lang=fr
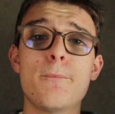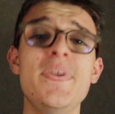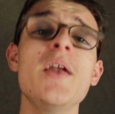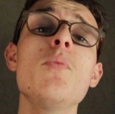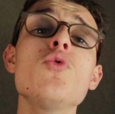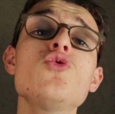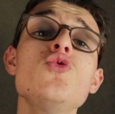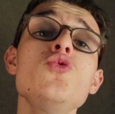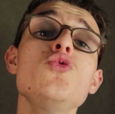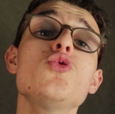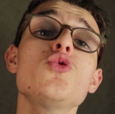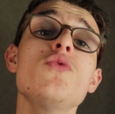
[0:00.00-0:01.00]
Bien le
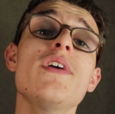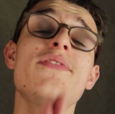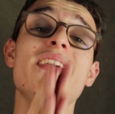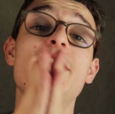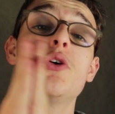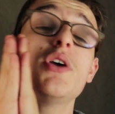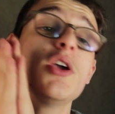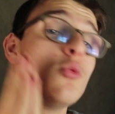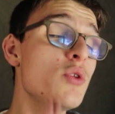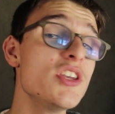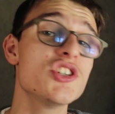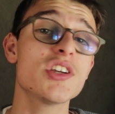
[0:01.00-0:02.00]
bonjour, nouvelle vidéo et
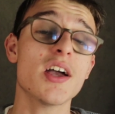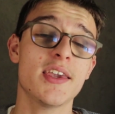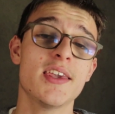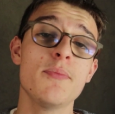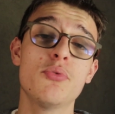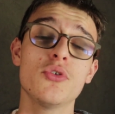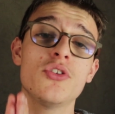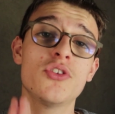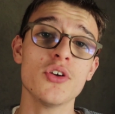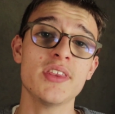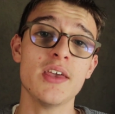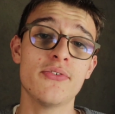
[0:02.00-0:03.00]
oui j'ai craqué pour une
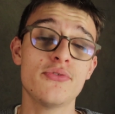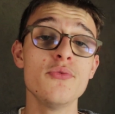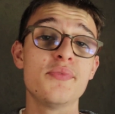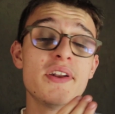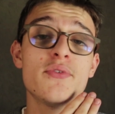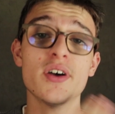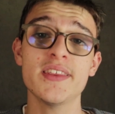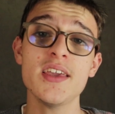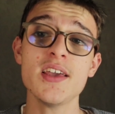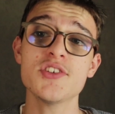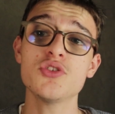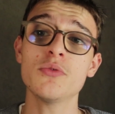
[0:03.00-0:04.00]
tente à fût, vous pouvez le voir
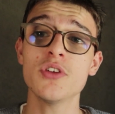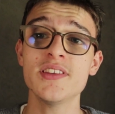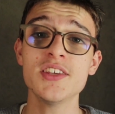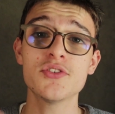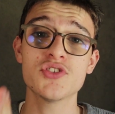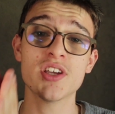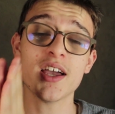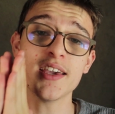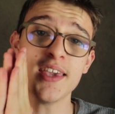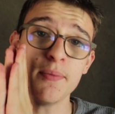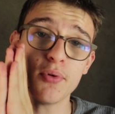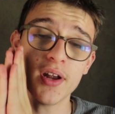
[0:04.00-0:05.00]
d'ailleurs sur mon ordi que j'ai
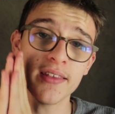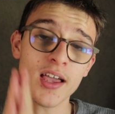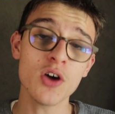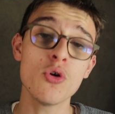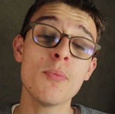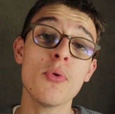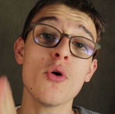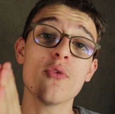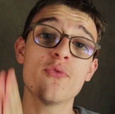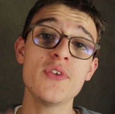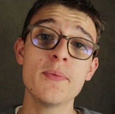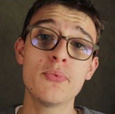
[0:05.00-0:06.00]
craqué pour la
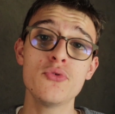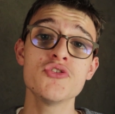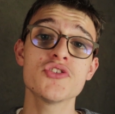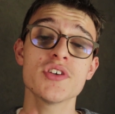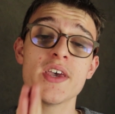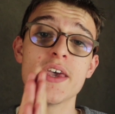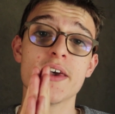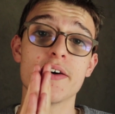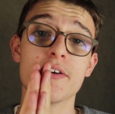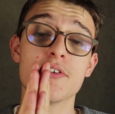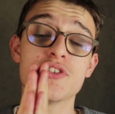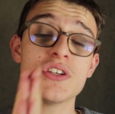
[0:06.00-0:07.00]
Tragopan V+.
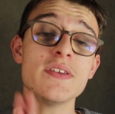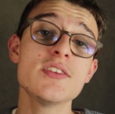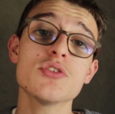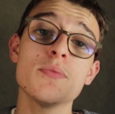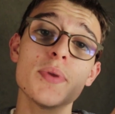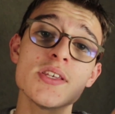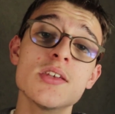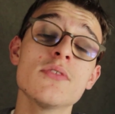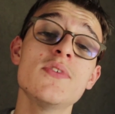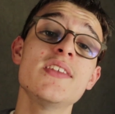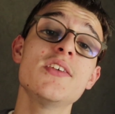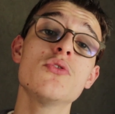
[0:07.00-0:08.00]
Euh, j'avais dit sur une
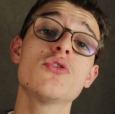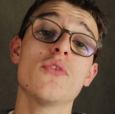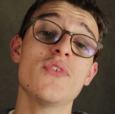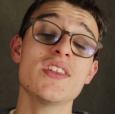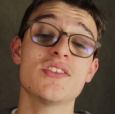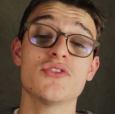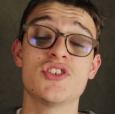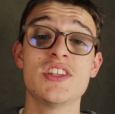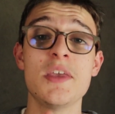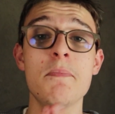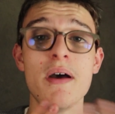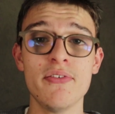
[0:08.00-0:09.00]
précédente vidéo qu'en fait
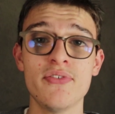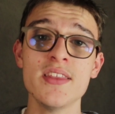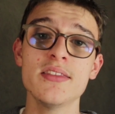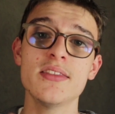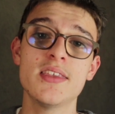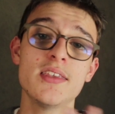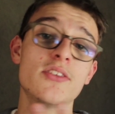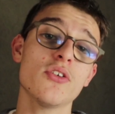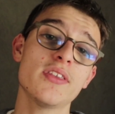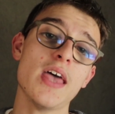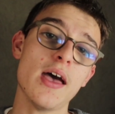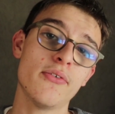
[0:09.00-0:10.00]
j'étais pas fan des
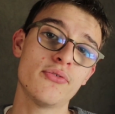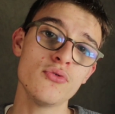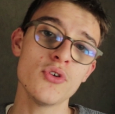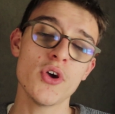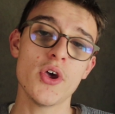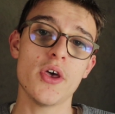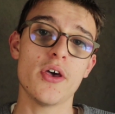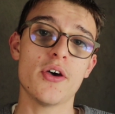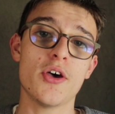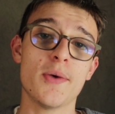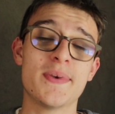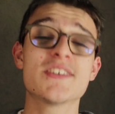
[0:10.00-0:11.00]
tentes à fût
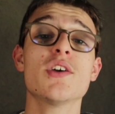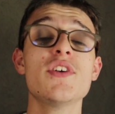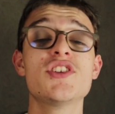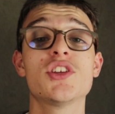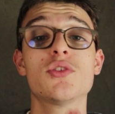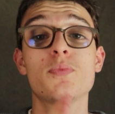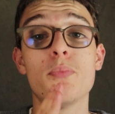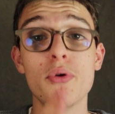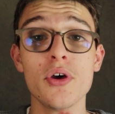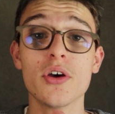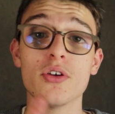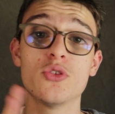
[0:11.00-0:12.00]
euh, parce qu'en fait j'ai
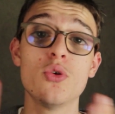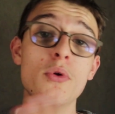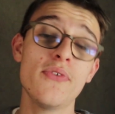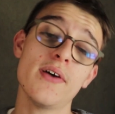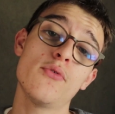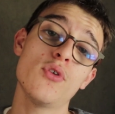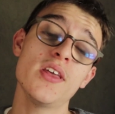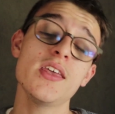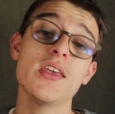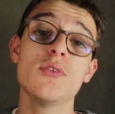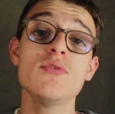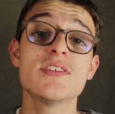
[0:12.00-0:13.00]
peur de me le faire
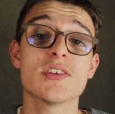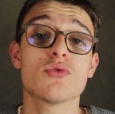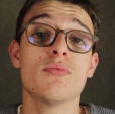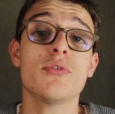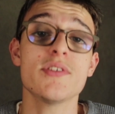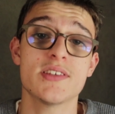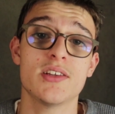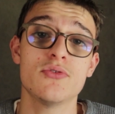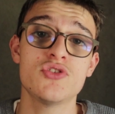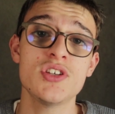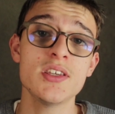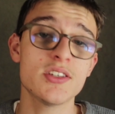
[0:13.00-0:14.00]
voler et oui ça se comprend c'est
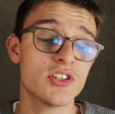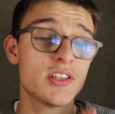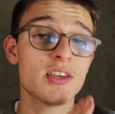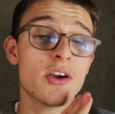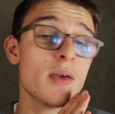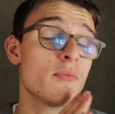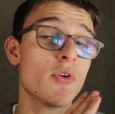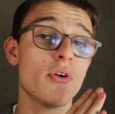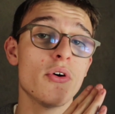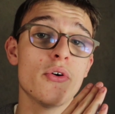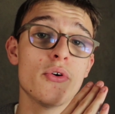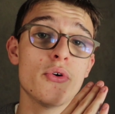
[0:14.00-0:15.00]
logique c'est quand même
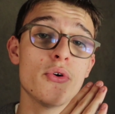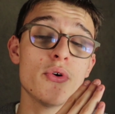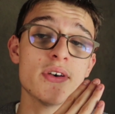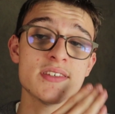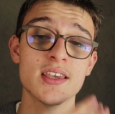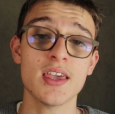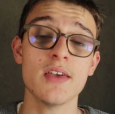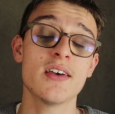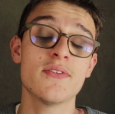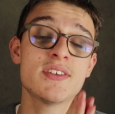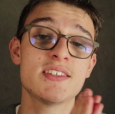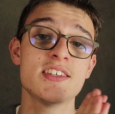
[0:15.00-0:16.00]
euh, un sacré
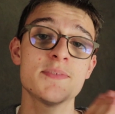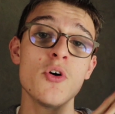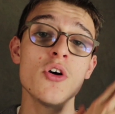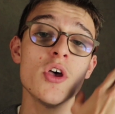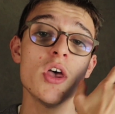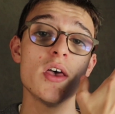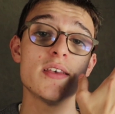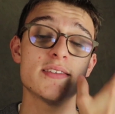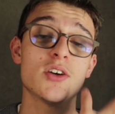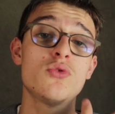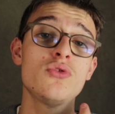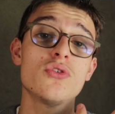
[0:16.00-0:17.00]
investissement
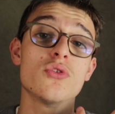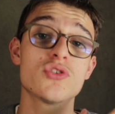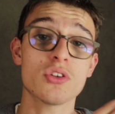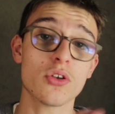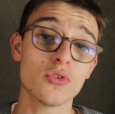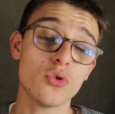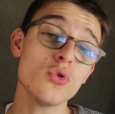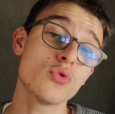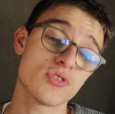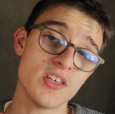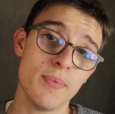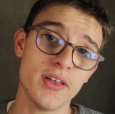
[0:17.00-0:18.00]
ça coûte 130 euh, euros
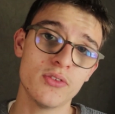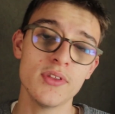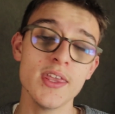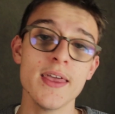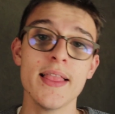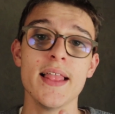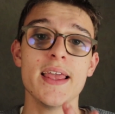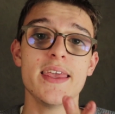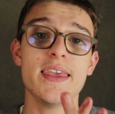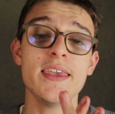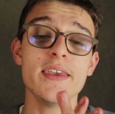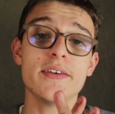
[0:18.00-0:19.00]
donc c'est pas donné
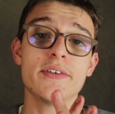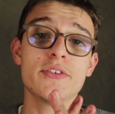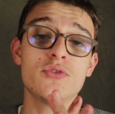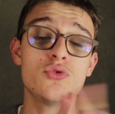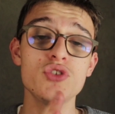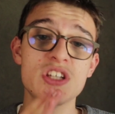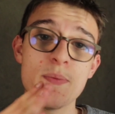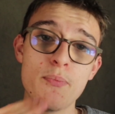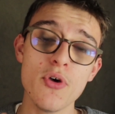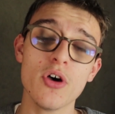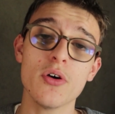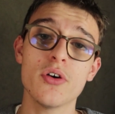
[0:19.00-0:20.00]
et du coup j'ai
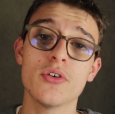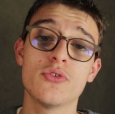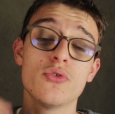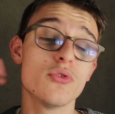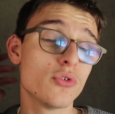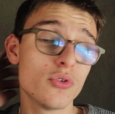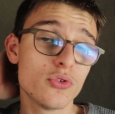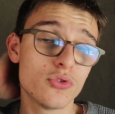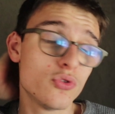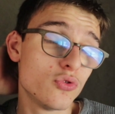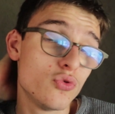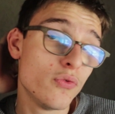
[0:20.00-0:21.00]
peur de,
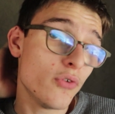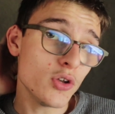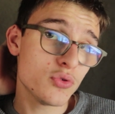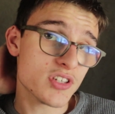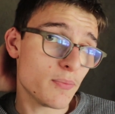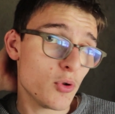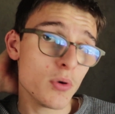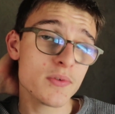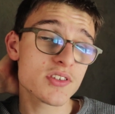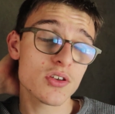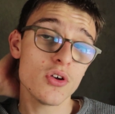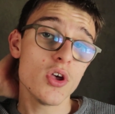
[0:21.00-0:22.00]
du vol tout simplement
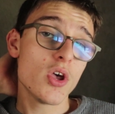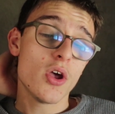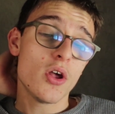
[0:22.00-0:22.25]
parce que